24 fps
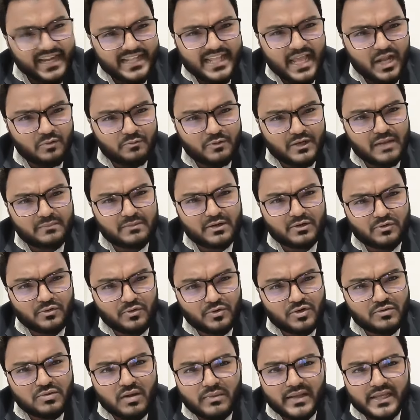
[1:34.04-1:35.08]
ইন্ডিয়ার উপরে আমরা
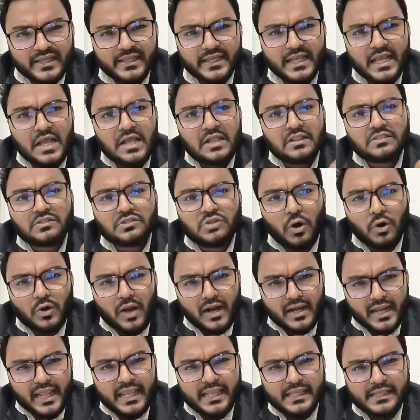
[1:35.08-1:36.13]
কোনোভাবেই
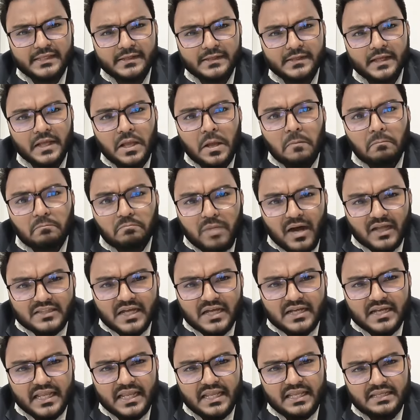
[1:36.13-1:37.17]
ধরা নেই
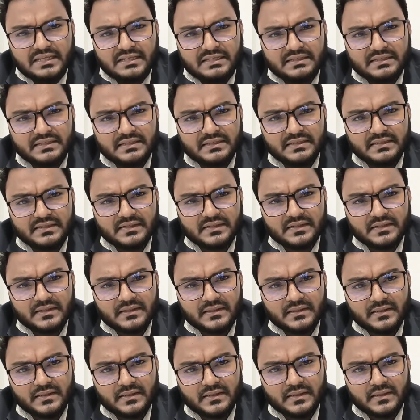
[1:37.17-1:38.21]
বাধা নেই
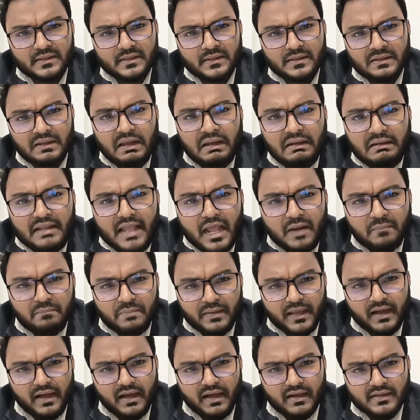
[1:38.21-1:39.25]
ইন্ডিয়ার
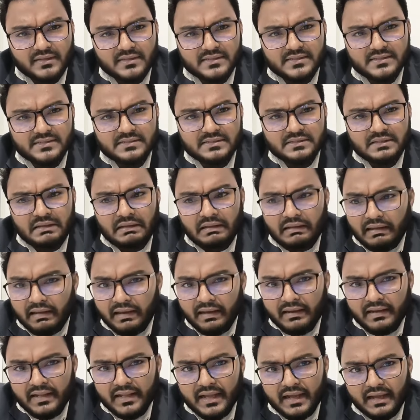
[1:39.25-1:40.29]
পেঁয়াজ
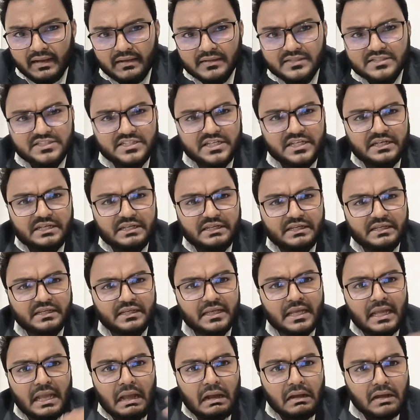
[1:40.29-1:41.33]
ইন্ডিয়ার চিনি
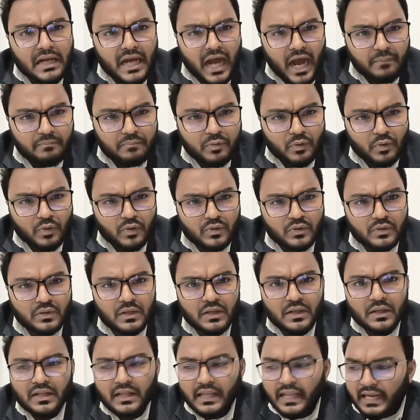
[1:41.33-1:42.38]
কাপড়
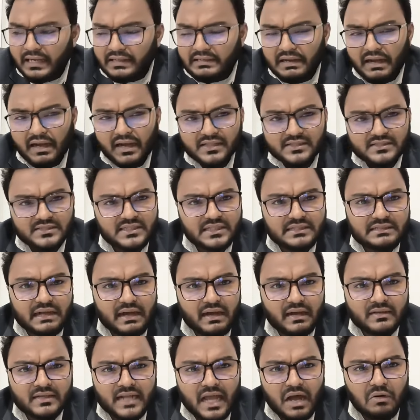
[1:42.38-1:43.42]
এটা
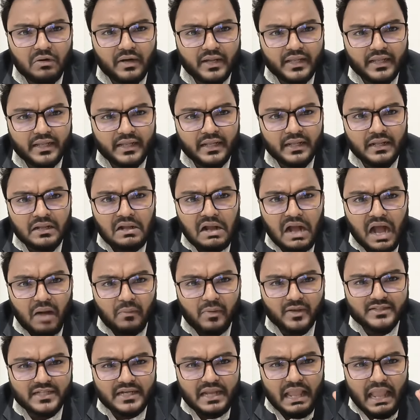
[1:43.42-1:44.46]
সেটা না হলে
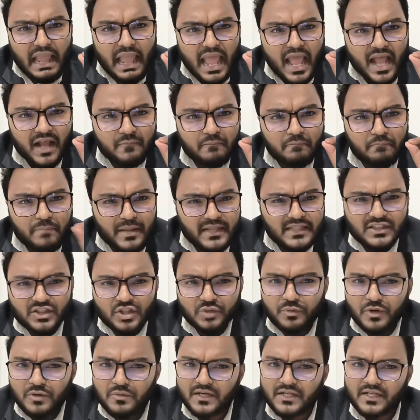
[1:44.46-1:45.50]
আমাদের এক
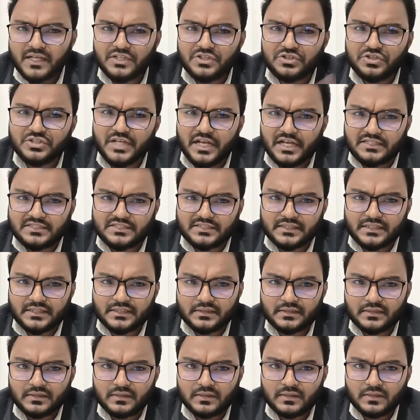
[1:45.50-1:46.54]
বিন্দু পরিমাণ কিচ্ছু যায় আসে
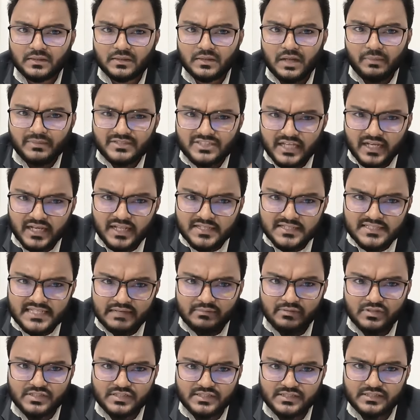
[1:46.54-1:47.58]
না আমি চ্যালেঞ্জ
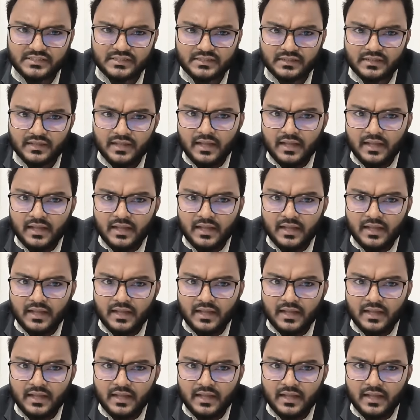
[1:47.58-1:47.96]
দিয়ে বলছি